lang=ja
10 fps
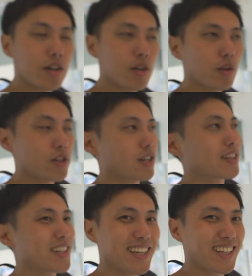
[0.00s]
うん美味し
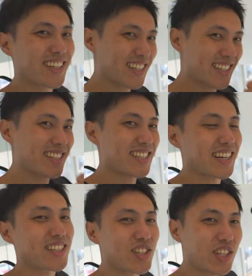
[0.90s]
かったです
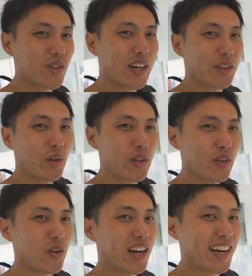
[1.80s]
じゃあ次はどこに
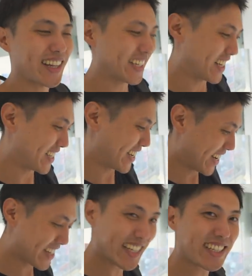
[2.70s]
行こうかなって感じ
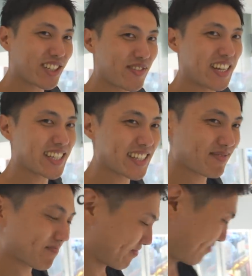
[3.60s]
で散策します